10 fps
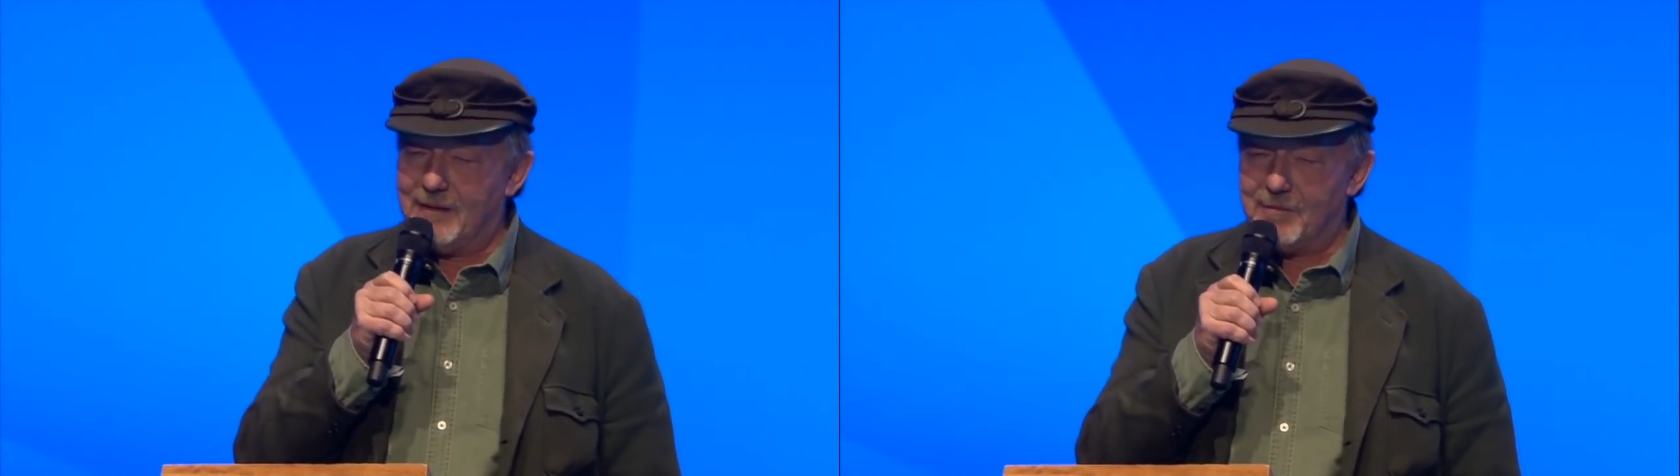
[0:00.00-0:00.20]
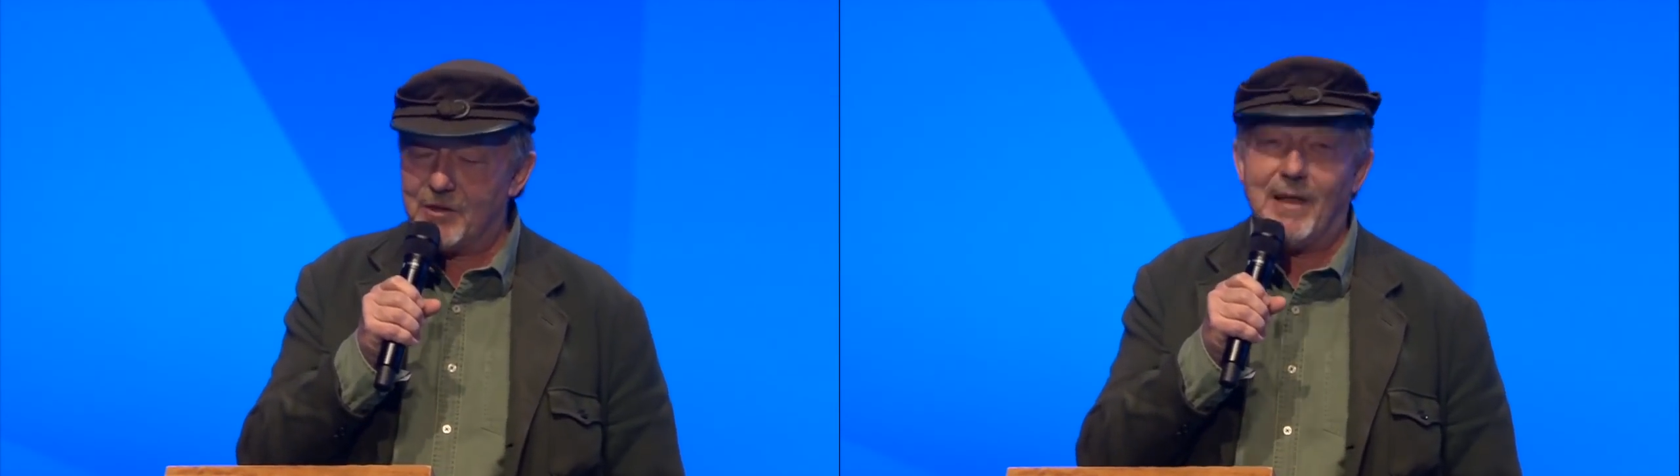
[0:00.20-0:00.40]

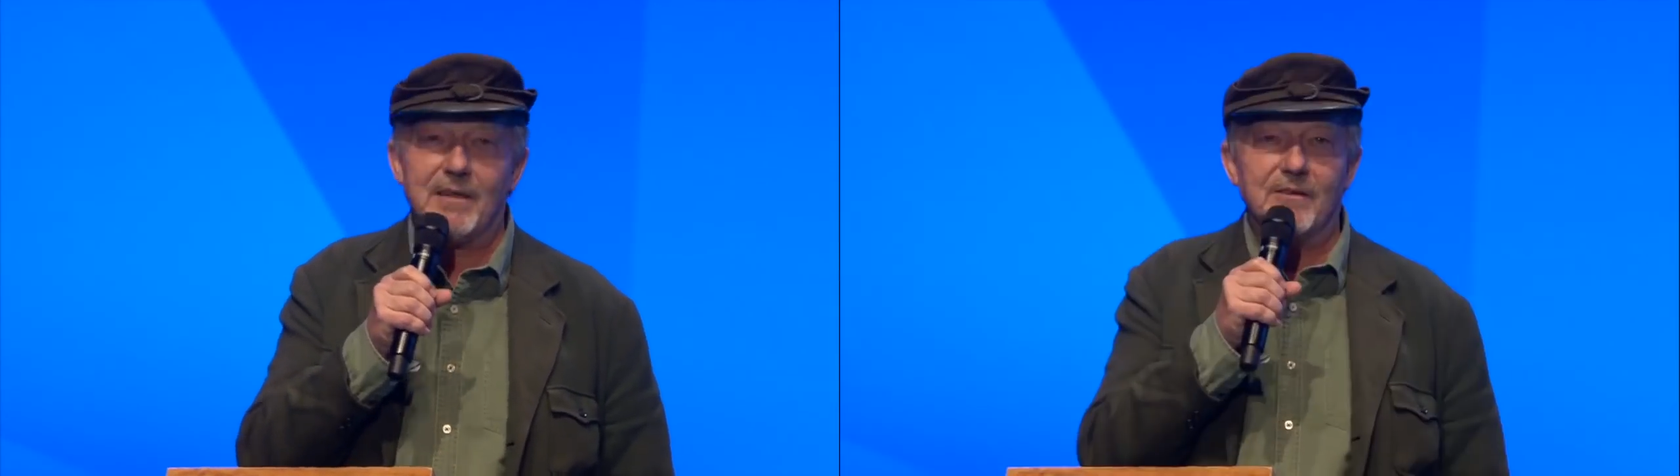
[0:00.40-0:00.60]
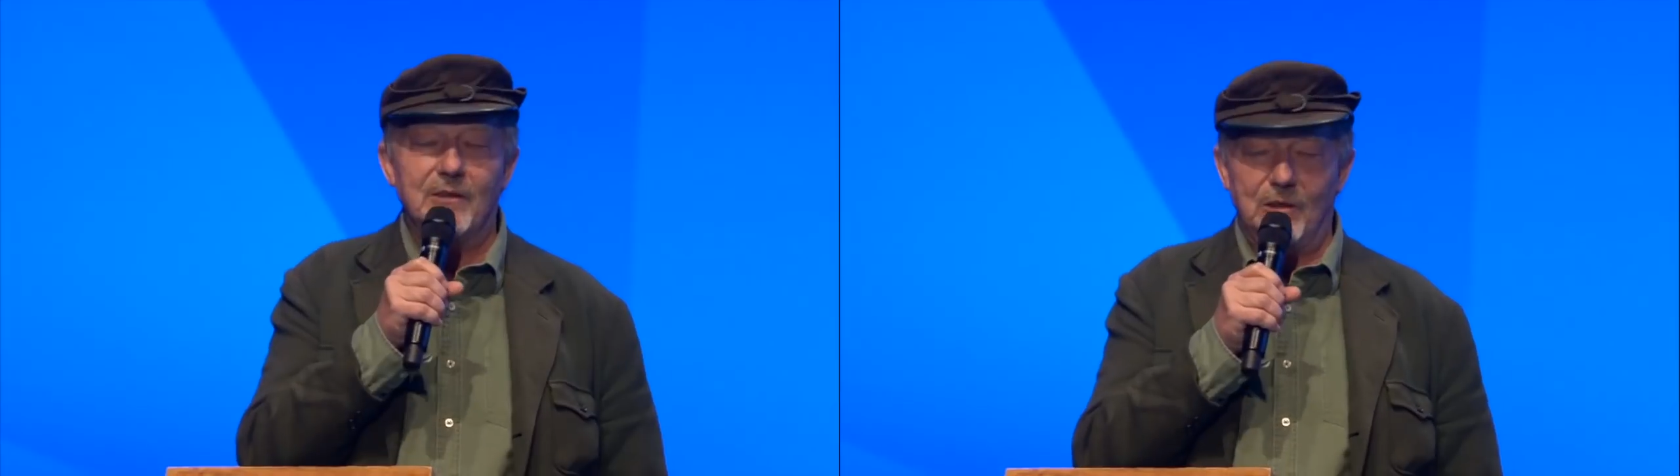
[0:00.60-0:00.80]
Dem
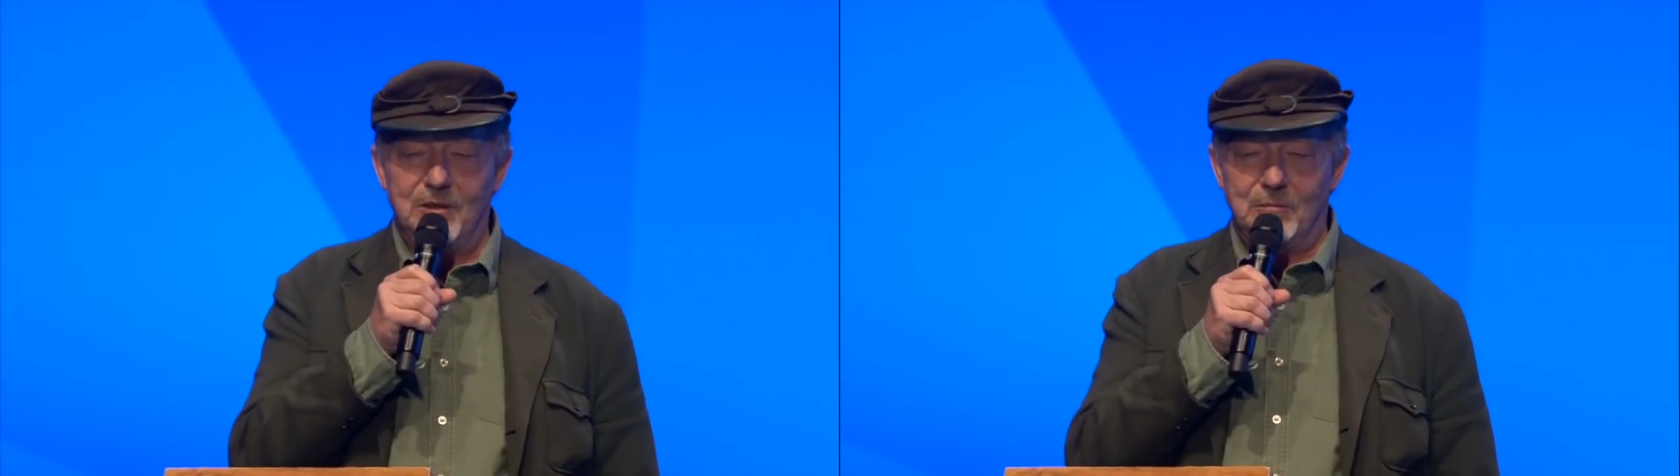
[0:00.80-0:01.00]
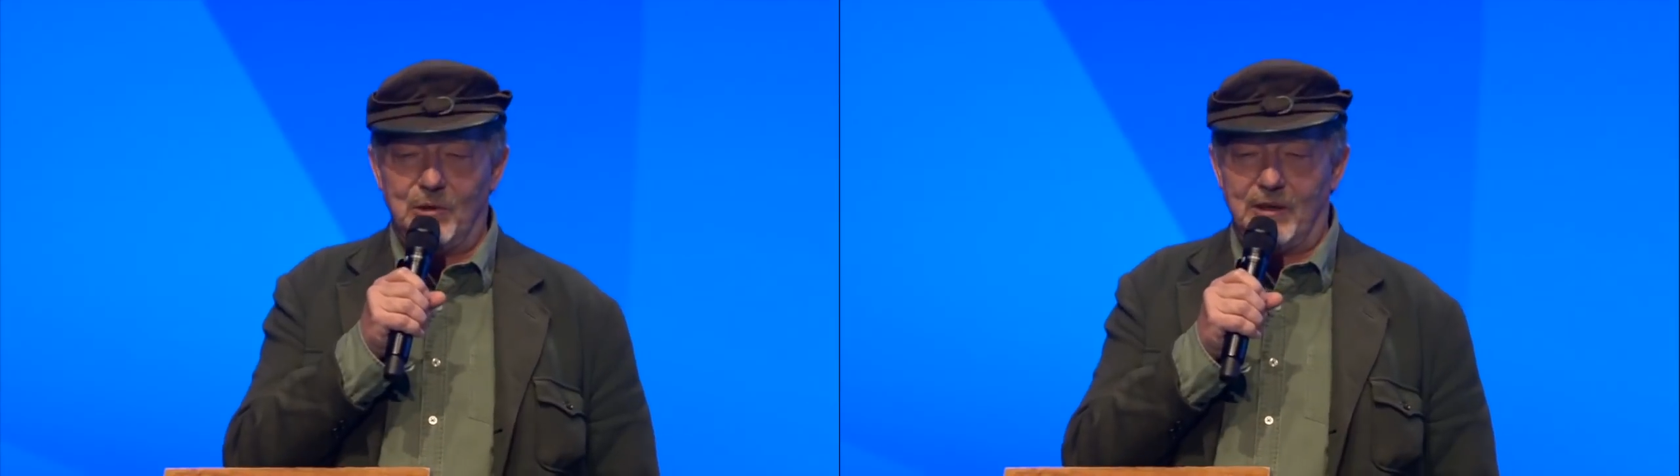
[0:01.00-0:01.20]
schwarzen
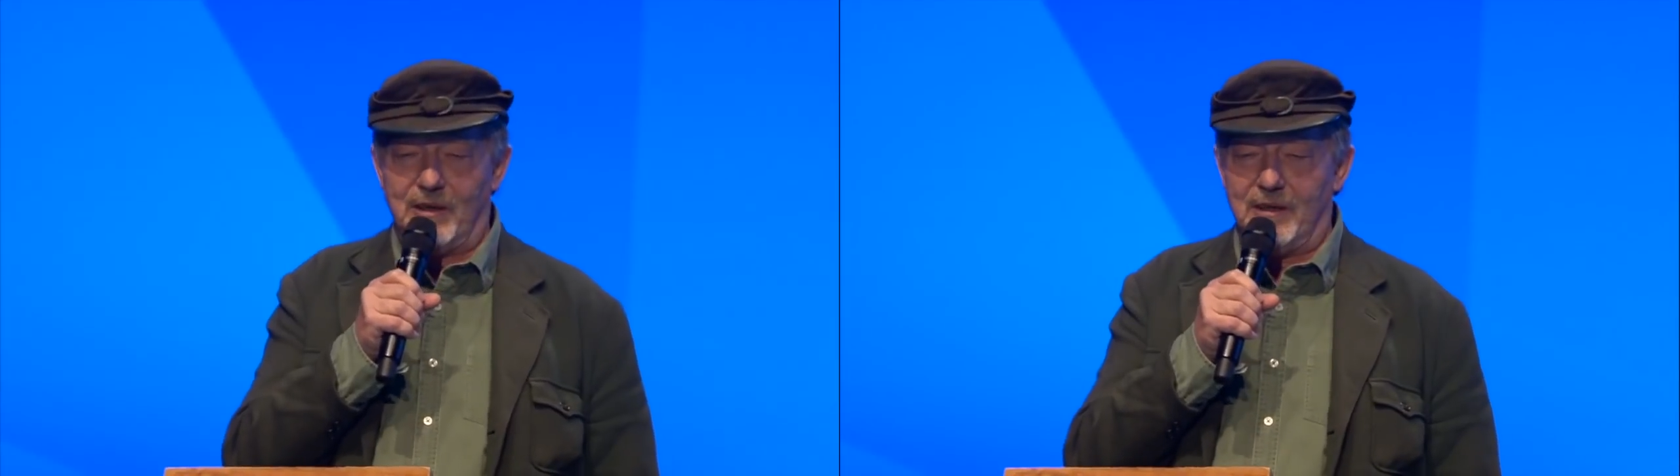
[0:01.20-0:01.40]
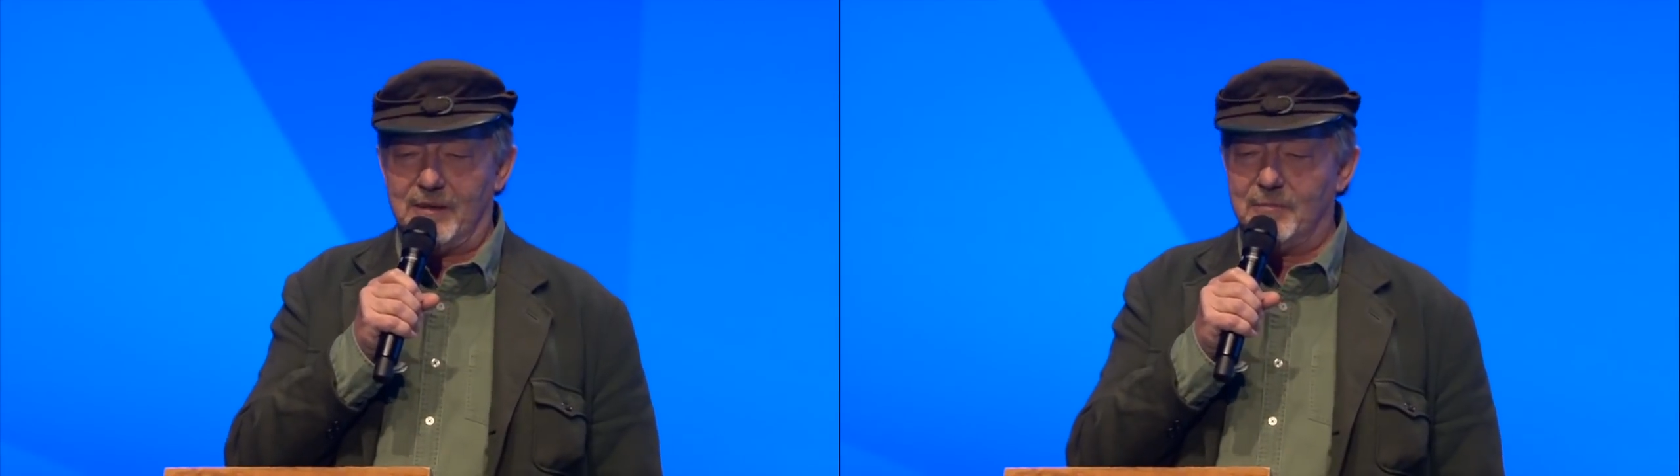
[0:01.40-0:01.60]
Oldenburger,